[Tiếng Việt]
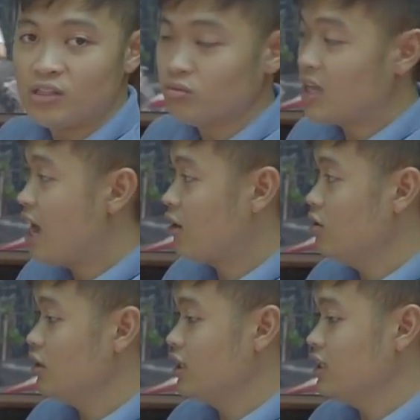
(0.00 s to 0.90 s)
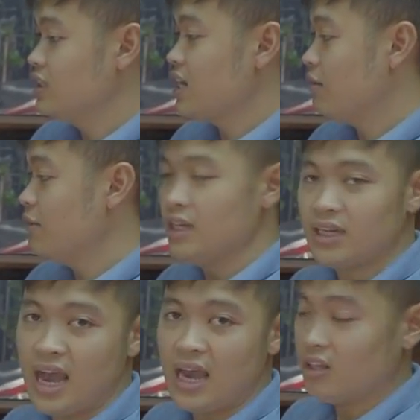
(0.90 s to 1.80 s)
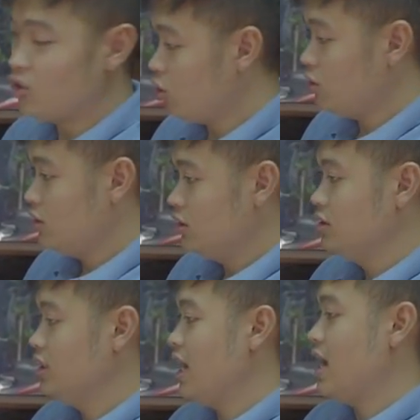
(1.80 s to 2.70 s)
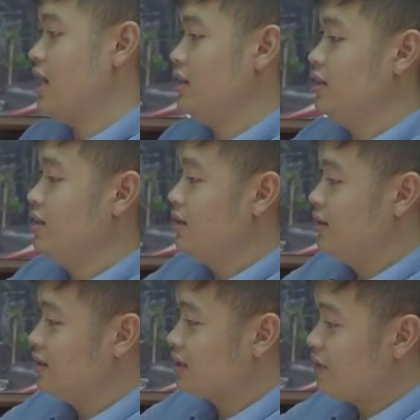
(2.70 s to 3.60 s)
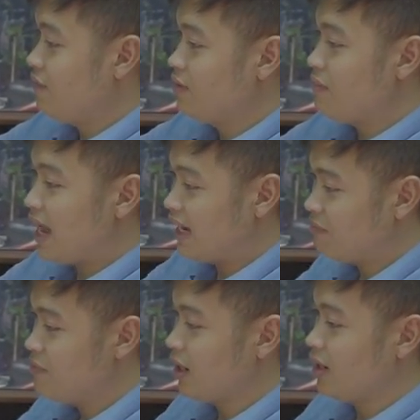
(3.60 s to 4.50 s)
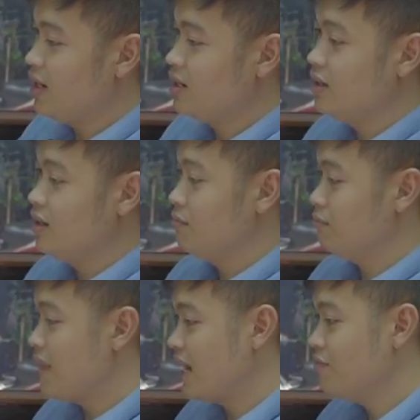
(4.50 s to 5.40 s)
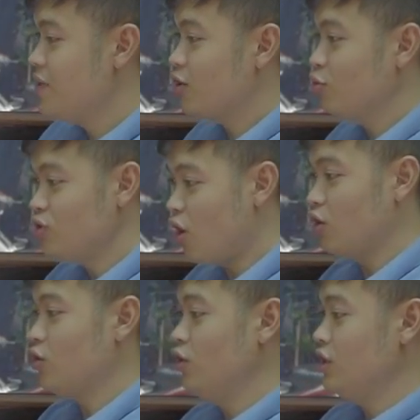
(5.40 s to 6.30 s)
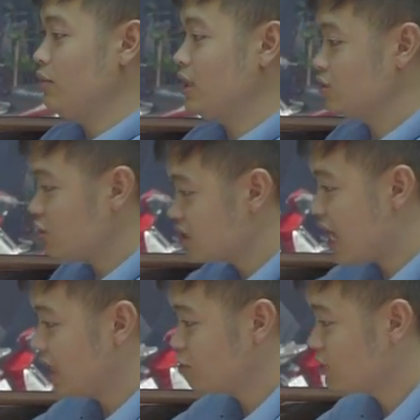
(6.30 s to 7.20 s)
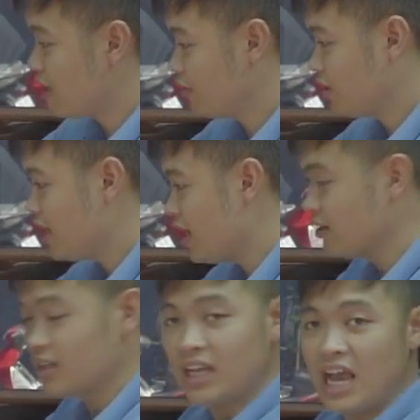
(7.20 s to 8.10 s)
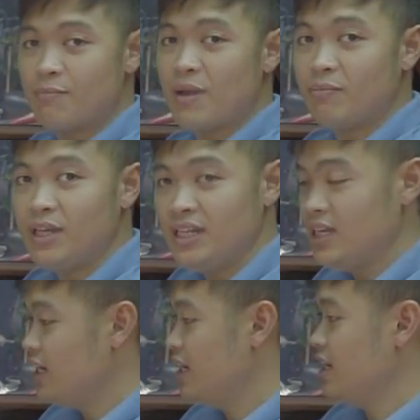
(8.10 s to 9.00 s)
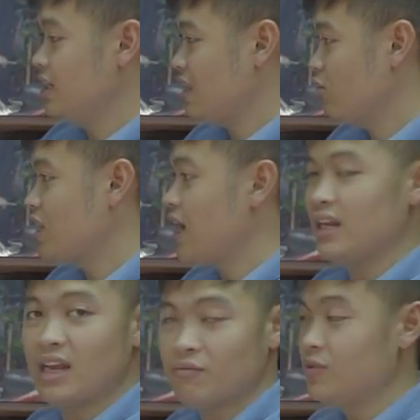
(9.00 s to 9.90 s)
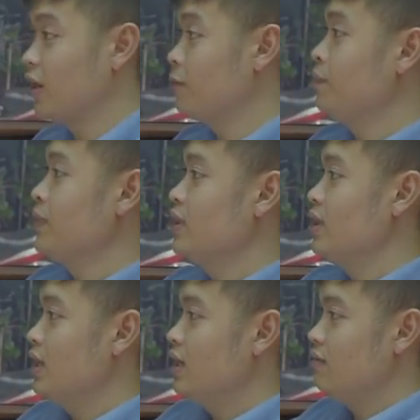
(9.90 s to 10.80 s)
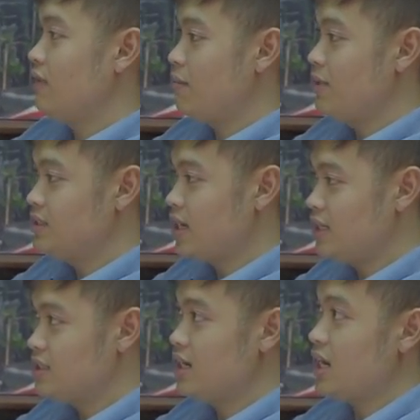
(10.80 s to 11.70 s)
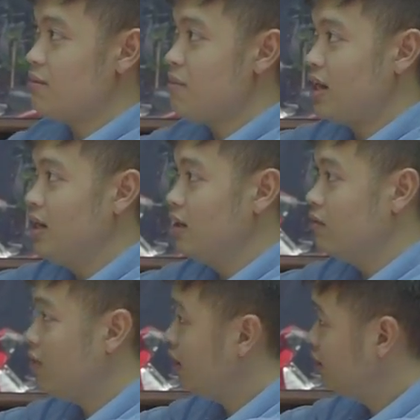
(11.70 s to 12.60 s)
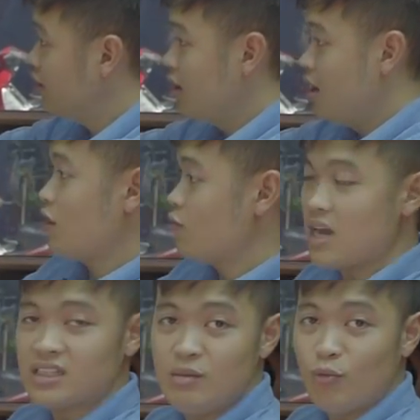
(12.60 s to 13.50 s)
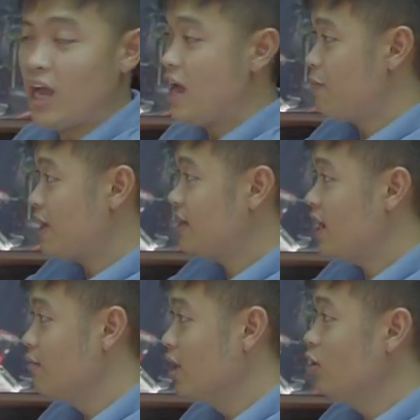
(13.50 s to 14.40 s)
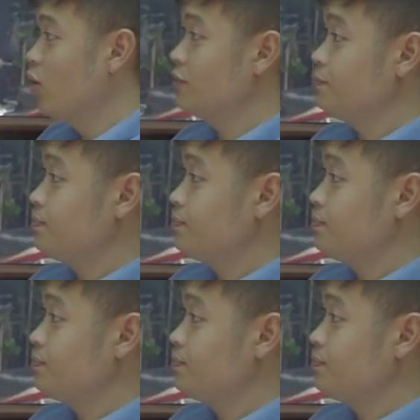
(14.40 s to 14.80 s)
chúng ta có được những cái trang bị khá là tốt như là cái phần bàn làm việc ở đây bàn làm việc cũng nhỏ thôi nhưng mà rõ ràng là chúng ta có thể để cái iPad mini ở đây để thao tác để làm việc và bên trên chính là cái màn hình vâng không khác gì một iPad thế hệ mới luôn